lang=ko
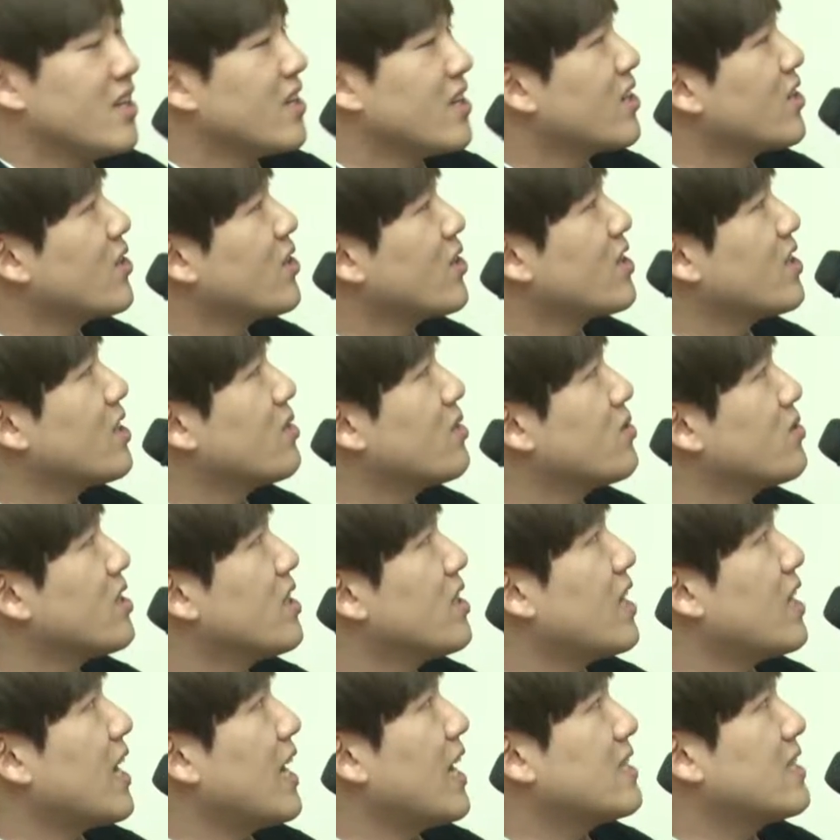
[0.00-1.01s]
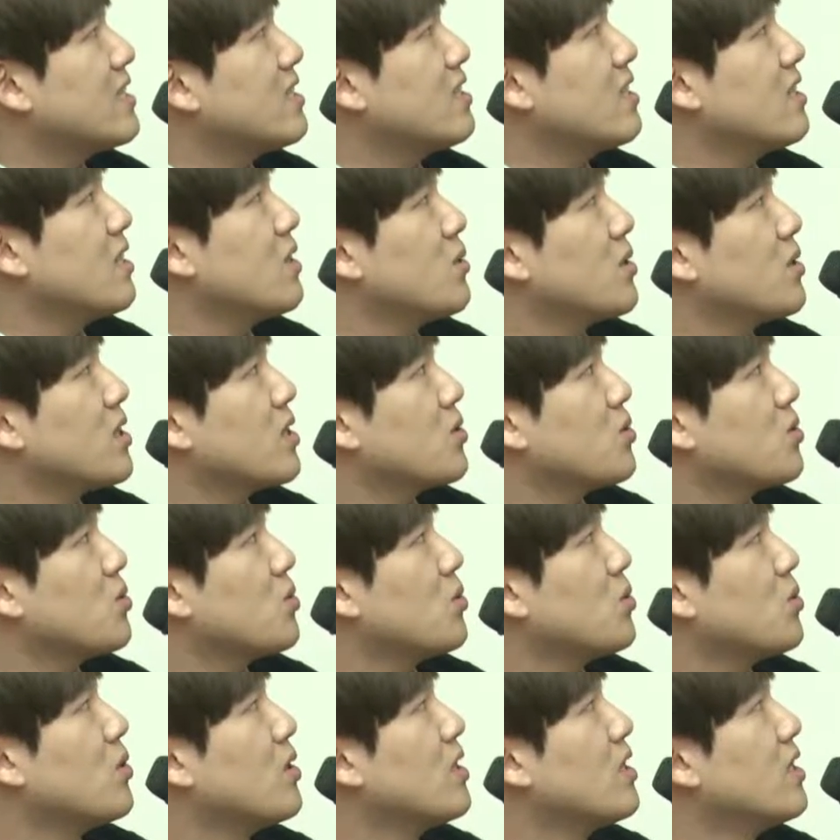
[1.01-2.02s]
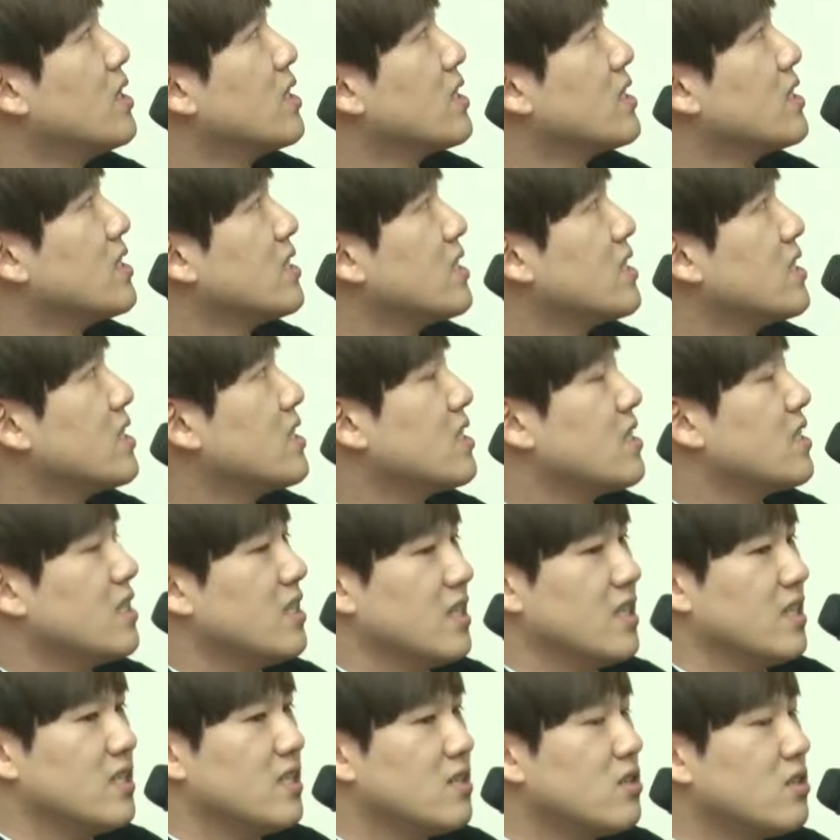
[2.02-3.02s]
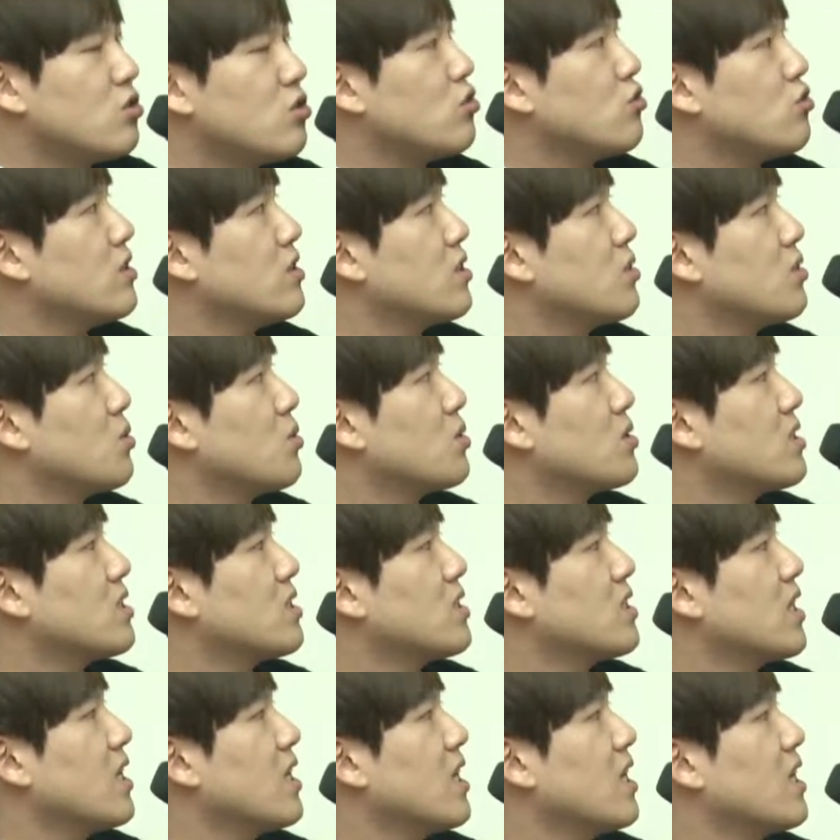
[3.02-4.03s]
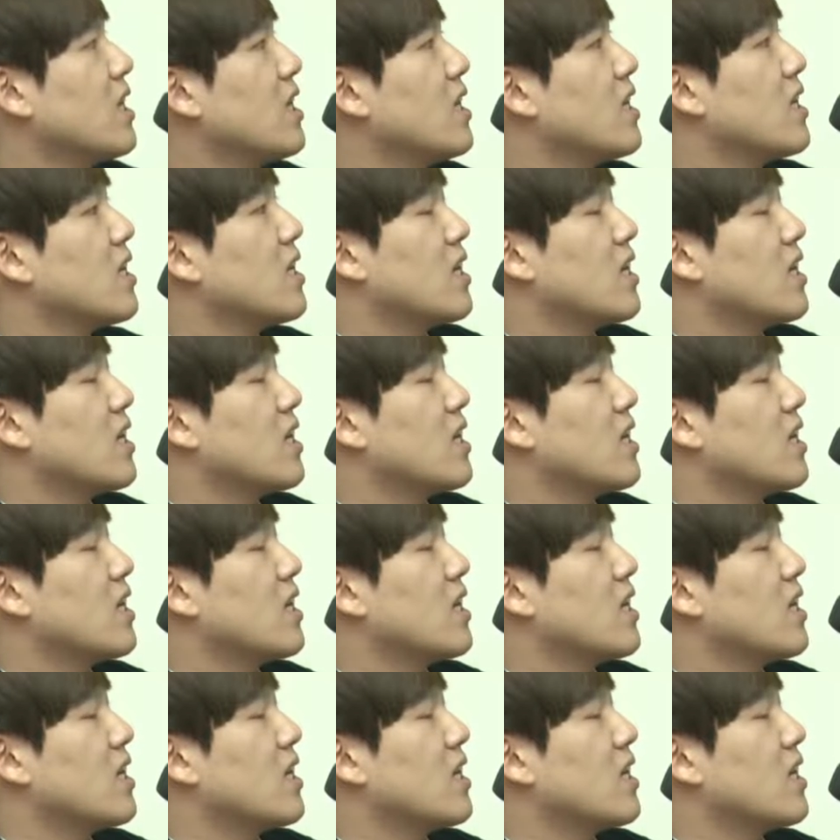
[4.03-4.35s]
그렇기 때문에 같은 내용이라도 글씨를 읽을 수 있도록 쓰는 게